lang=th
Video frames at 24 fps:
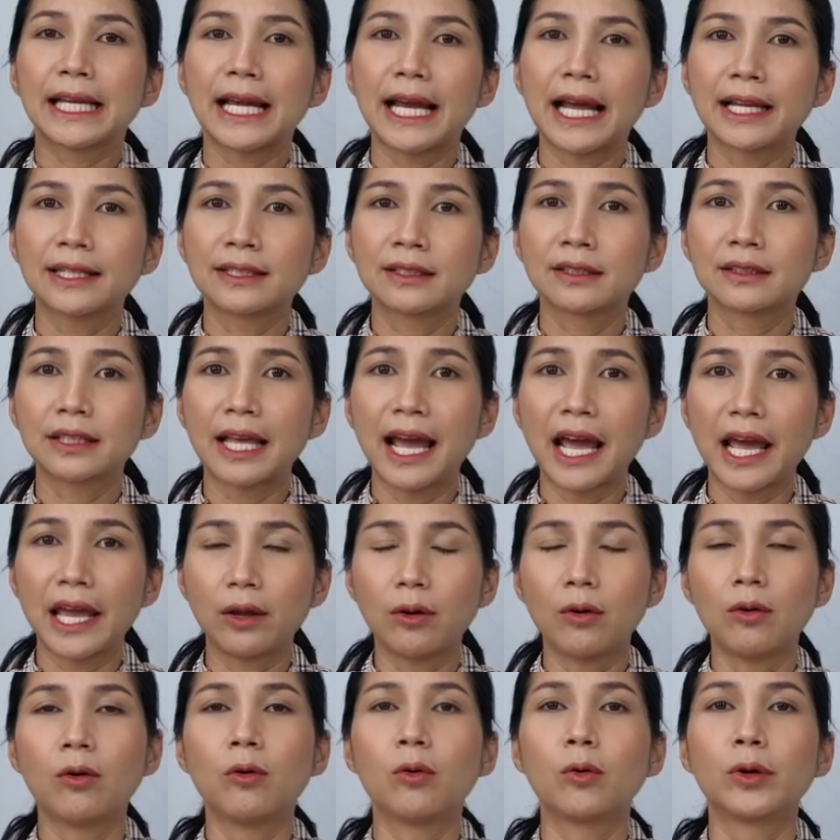การถ่า
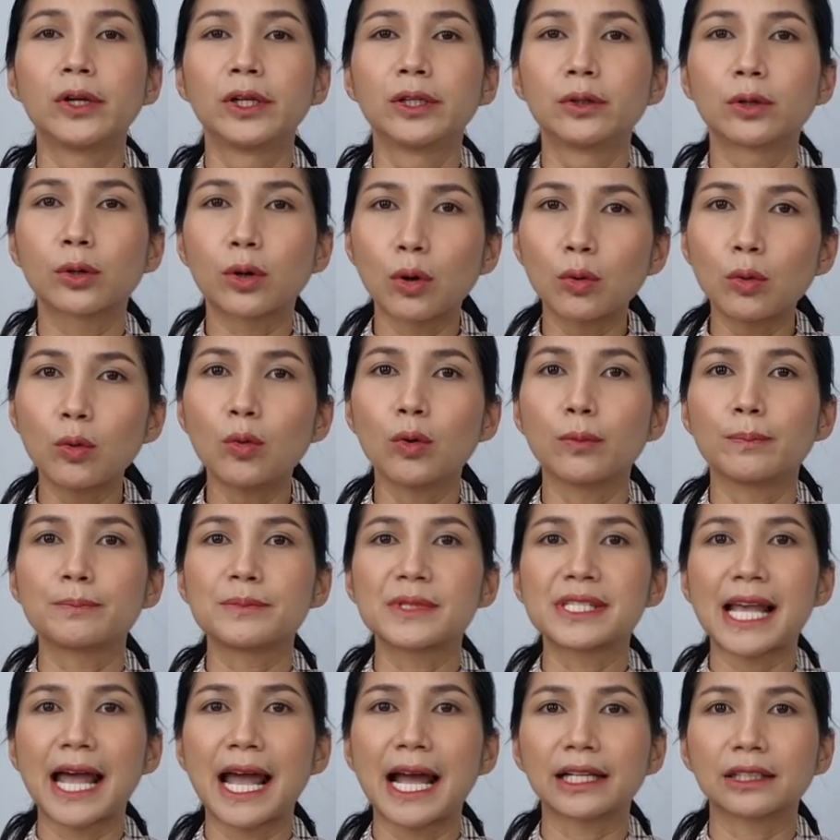ยโอนรูป
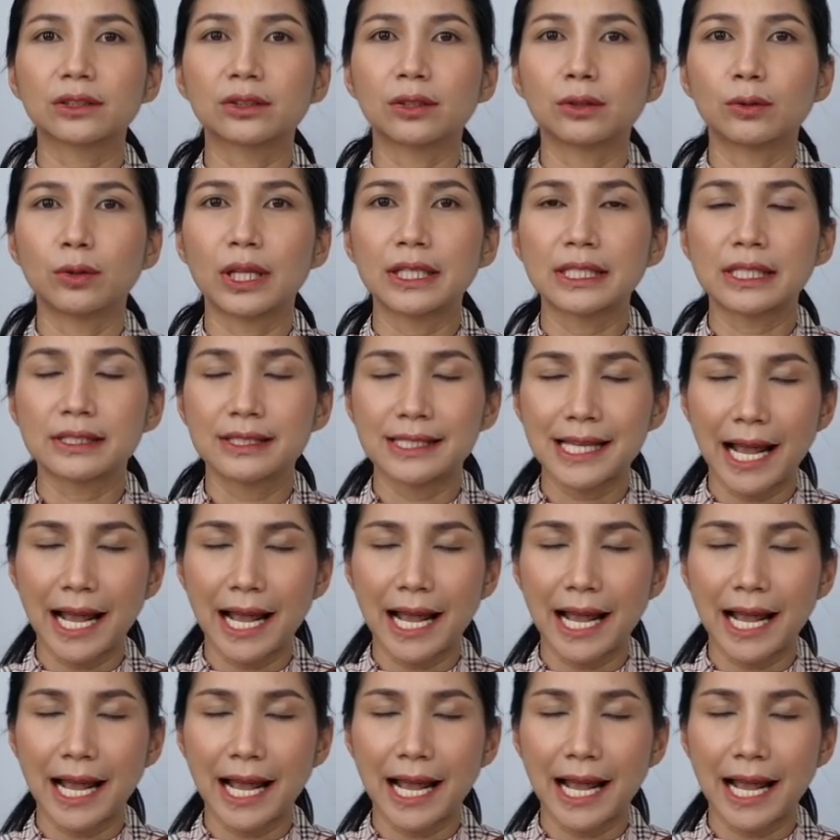จากโทร